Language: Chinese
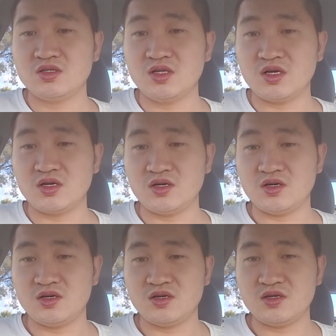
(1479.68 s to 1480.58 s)
那
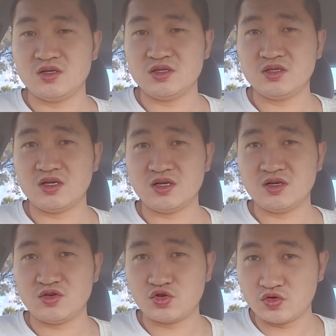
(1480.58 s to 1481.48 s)

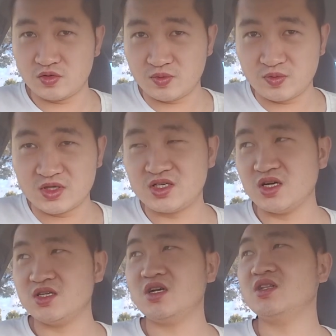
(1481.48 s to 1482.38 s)
个书，
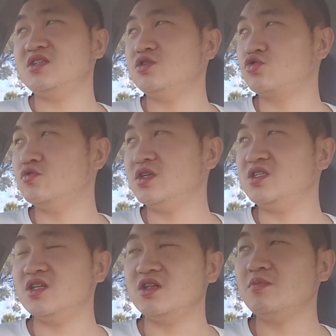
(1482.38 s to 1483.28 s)
想象那些书里
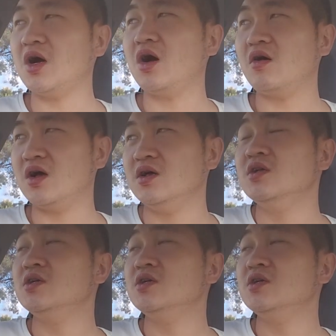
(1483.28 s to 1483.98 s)
写的那么好啊。